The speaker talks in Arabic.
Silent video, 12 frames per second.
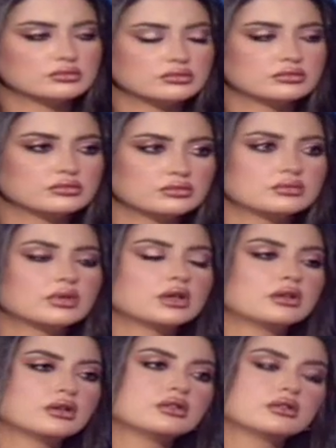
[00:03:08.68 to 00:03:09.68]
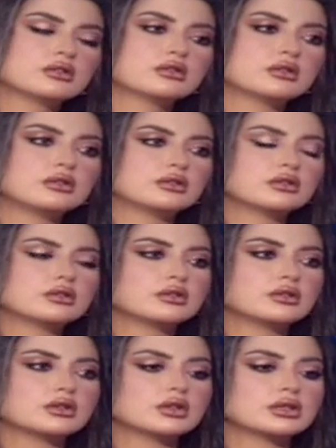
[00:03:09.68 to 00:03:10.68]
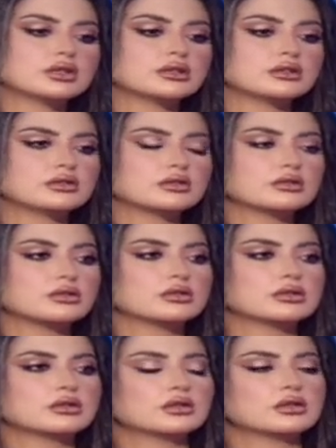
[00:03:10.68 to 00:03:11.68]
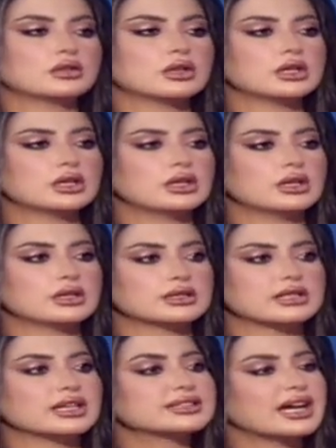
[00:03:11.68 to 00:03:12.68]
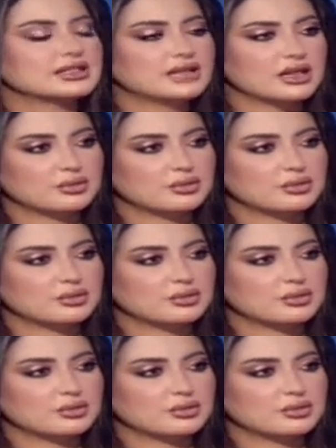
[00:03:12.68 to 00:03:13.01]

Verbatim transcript: آه، أقرار آه، آلياته أيضا سنتحدث